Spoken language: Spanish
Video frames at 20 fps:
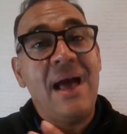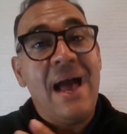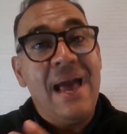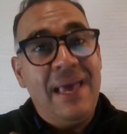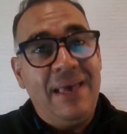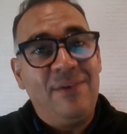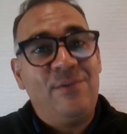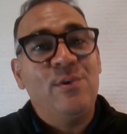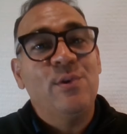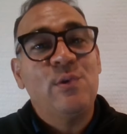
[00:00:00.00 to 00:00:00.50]
a
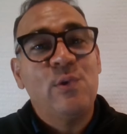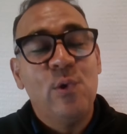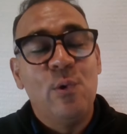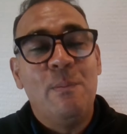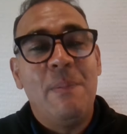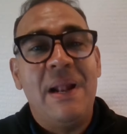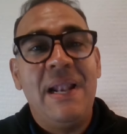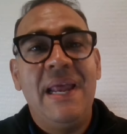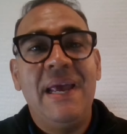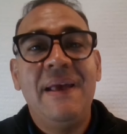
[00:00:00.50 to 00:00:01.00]
eso
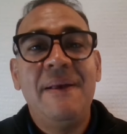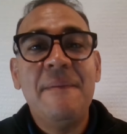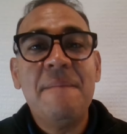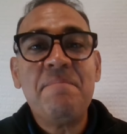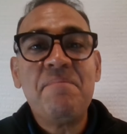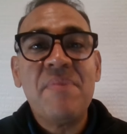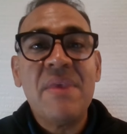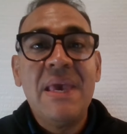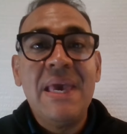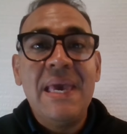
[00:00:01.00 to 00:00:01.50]
súmale,
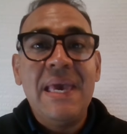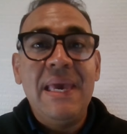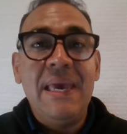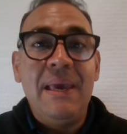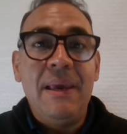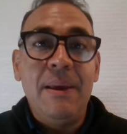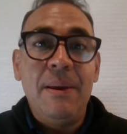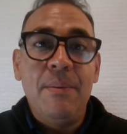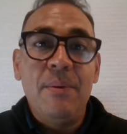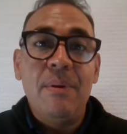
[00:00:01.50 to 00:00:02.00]

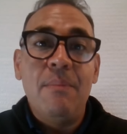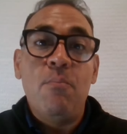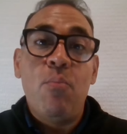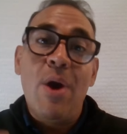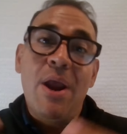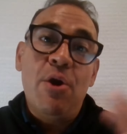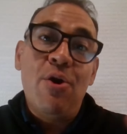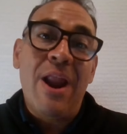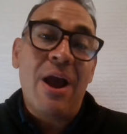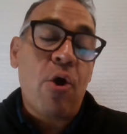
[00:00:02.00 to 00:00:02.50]
eh,
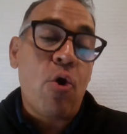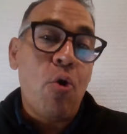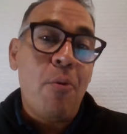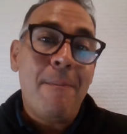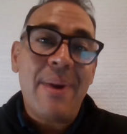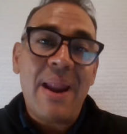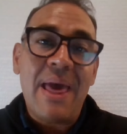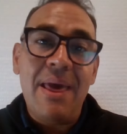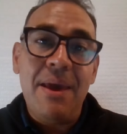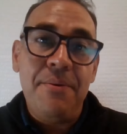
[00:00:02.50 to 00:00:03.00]
bueno, la
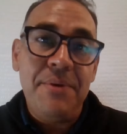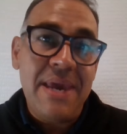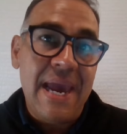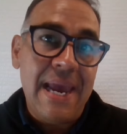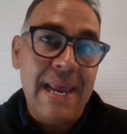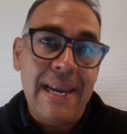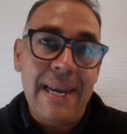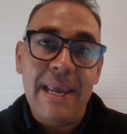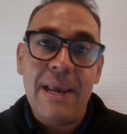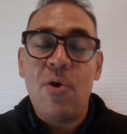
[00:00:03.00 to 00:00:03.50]
compra de
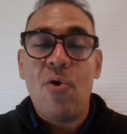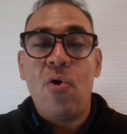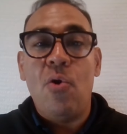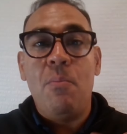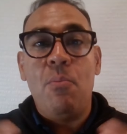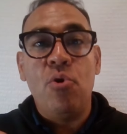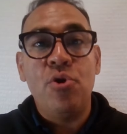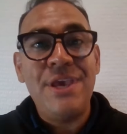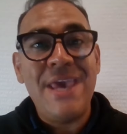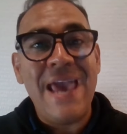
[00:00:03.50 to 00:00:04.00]
bienes como